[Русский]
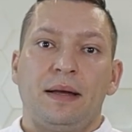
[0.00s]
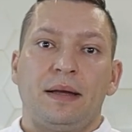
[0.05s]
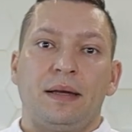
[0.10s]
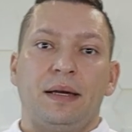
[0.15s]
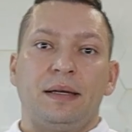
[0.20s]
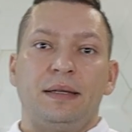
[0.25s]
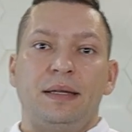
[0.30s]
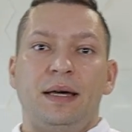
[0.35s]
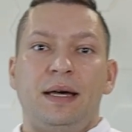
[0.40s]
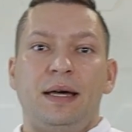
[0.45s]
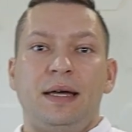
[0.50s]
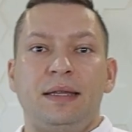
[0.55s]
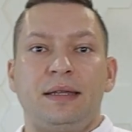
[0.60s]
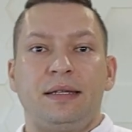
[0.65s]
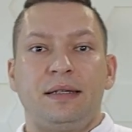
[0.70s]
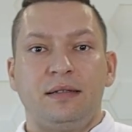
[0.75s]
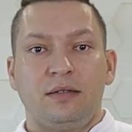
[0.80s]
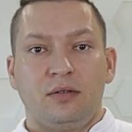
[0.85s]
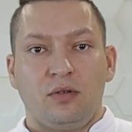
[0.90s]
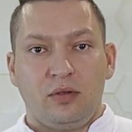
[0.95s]
Когда
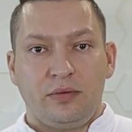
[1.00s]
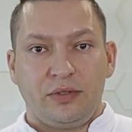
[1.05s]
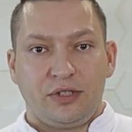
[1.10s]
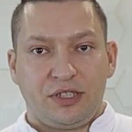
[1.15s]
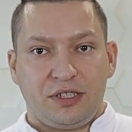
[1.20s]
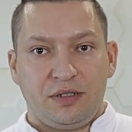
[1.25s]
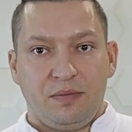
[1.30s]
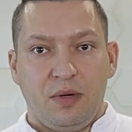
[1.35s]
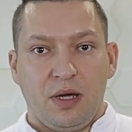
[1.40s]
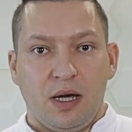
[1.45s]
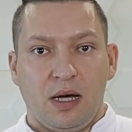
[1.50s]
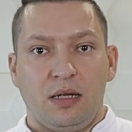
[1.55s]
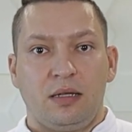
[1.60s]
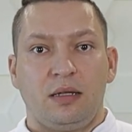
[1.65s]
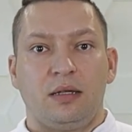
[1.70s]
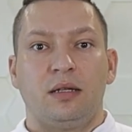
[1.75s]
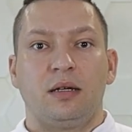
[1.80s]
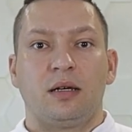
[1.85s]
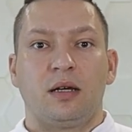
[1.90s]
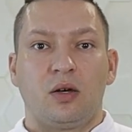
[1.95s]
ты ловишь
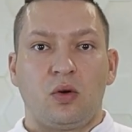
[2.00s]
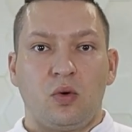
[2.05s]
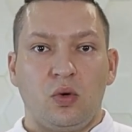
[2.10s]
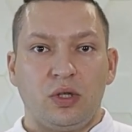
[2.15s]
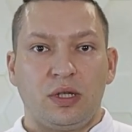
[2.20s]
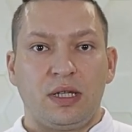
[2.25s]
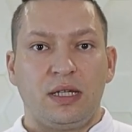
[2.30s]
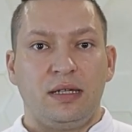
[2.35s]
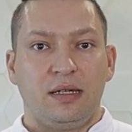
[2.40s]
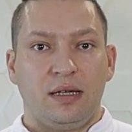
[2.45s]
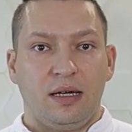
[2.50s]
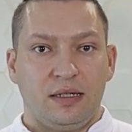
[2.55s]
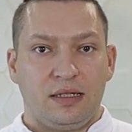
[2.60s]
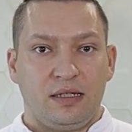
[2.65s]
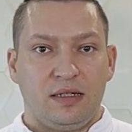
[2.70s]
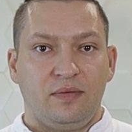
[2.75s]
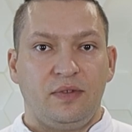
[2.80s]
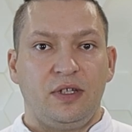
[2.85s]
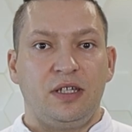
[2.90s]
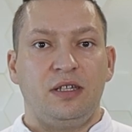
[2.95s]
себя на какой-то
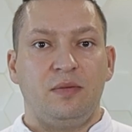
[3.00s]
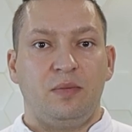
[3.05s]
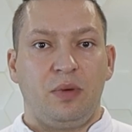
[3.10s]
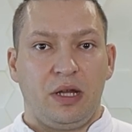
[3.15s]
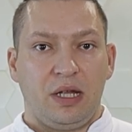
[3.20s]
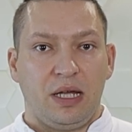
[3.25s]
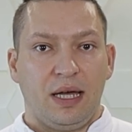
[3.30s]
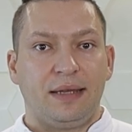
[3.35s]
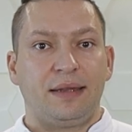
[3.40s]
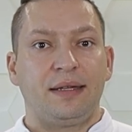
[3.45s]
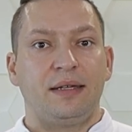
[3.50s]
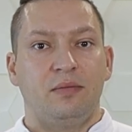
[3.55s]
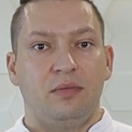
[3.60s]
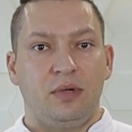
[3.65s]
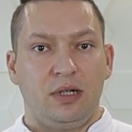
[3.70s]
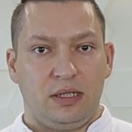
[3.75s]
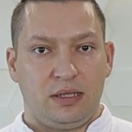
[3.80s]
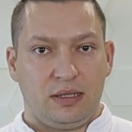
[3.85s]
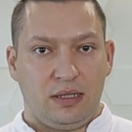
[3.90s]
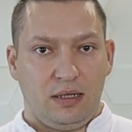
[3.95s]
негативной, неприятной
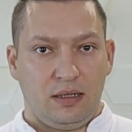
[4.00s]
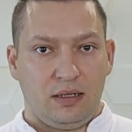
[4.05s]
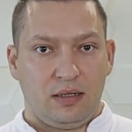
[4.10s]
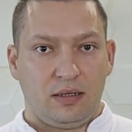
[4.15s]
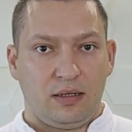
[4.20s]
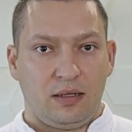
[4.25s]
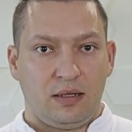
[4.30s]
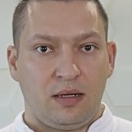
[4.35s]
мысли,